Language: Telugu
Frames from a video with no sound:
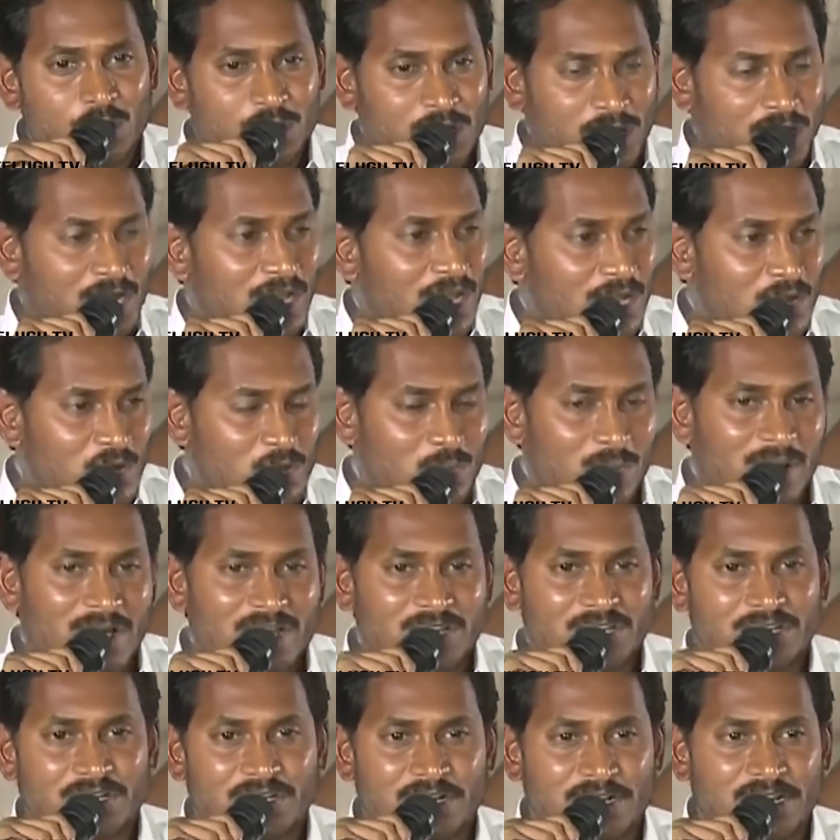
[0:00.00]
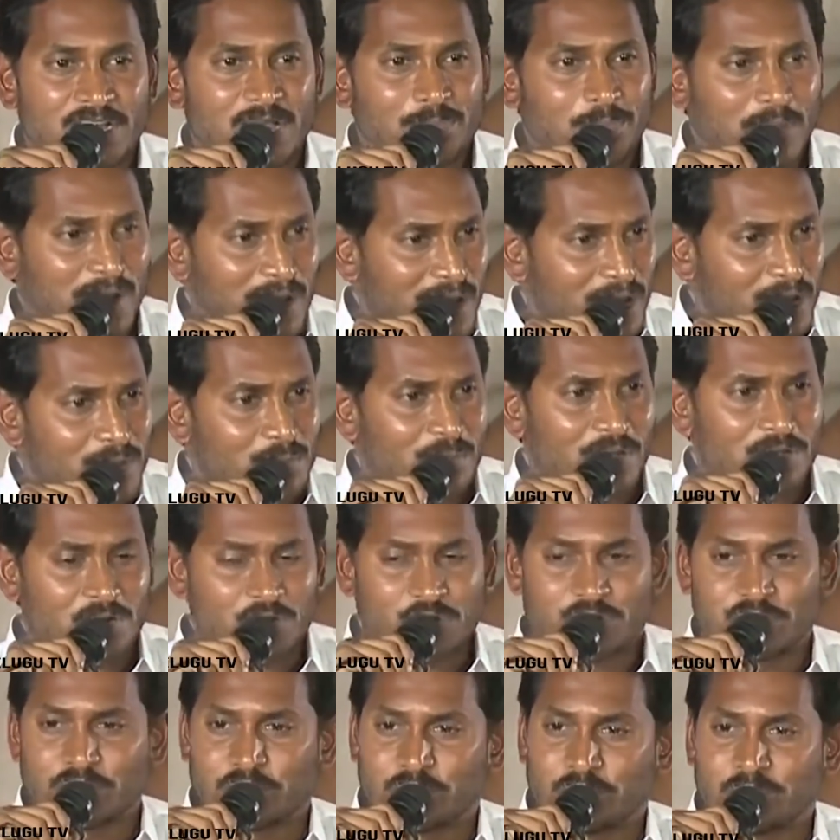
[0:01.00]
కొత్త కారును మార్చినట్టుగా పిల్లాన్ని
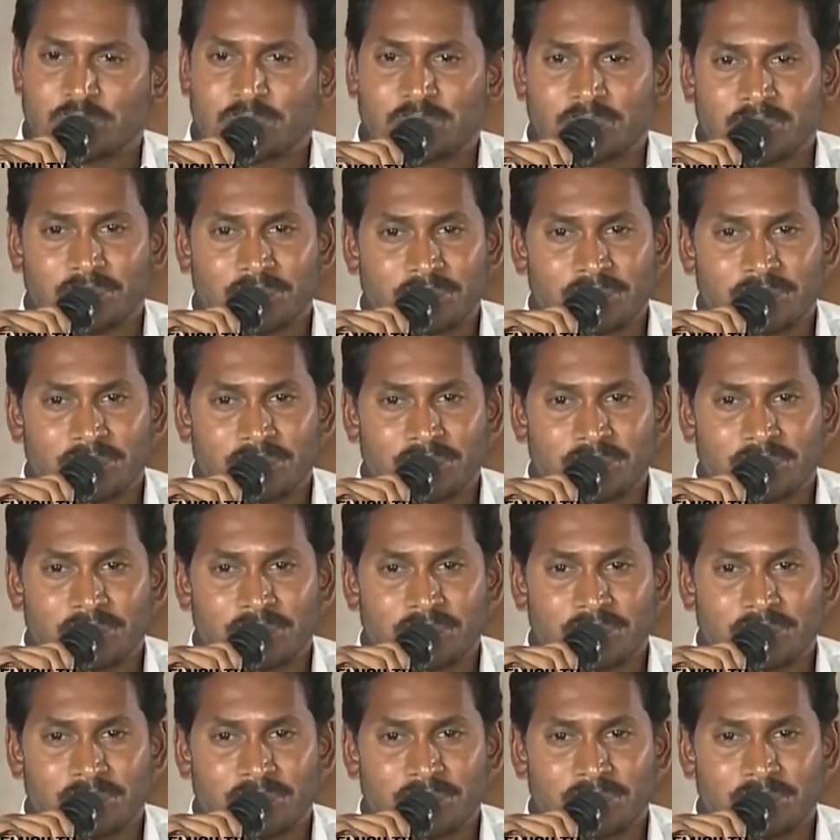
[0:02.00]
మారుస్తాడు